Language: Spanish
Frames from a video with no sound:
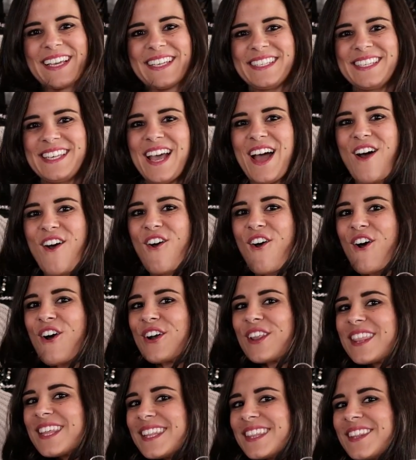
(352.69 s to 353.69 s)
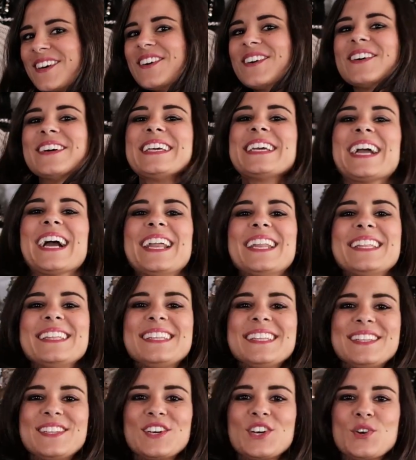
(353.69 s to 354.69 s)
que sea gordito y
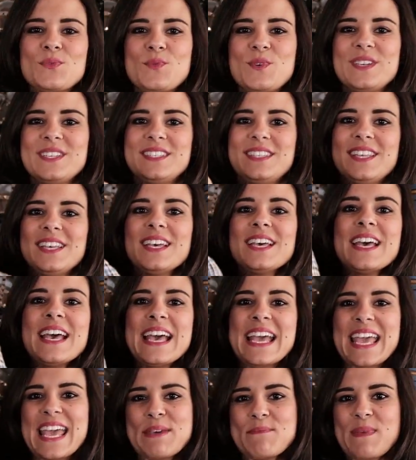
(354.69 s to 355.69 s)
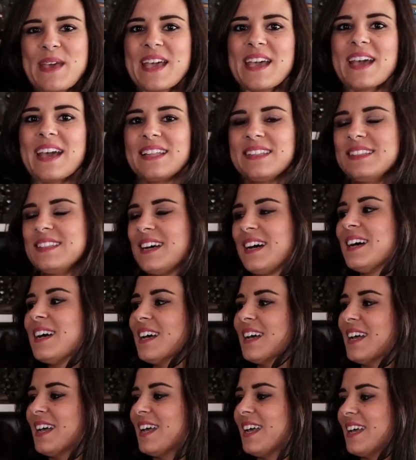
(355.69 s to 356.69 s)
calentito como este, que me encanta.
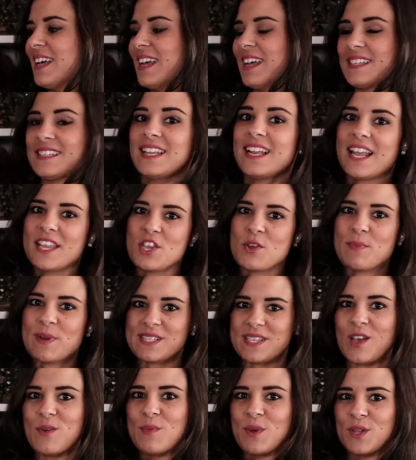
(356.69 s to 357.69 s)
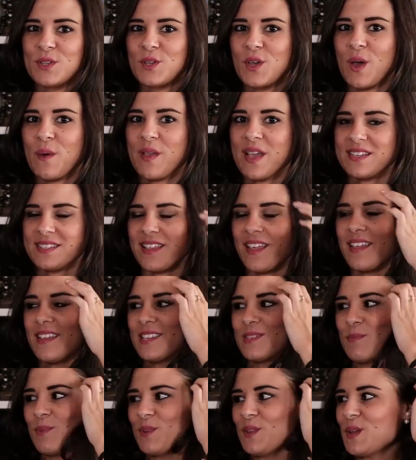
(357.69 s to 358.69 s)
Eh, es del año pasado pero todavía está
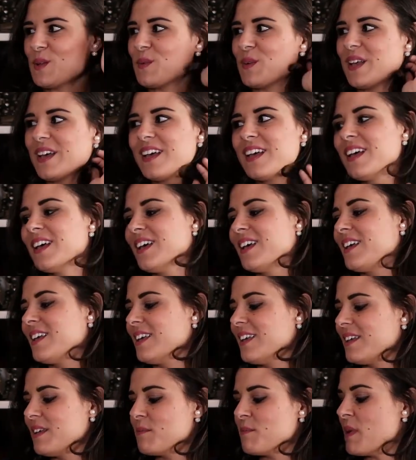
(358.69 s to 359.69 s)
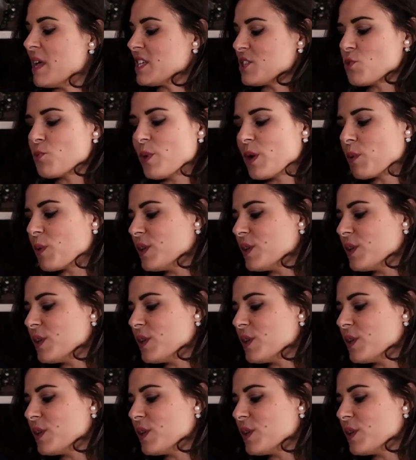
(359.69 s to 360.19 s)
disponible y es súper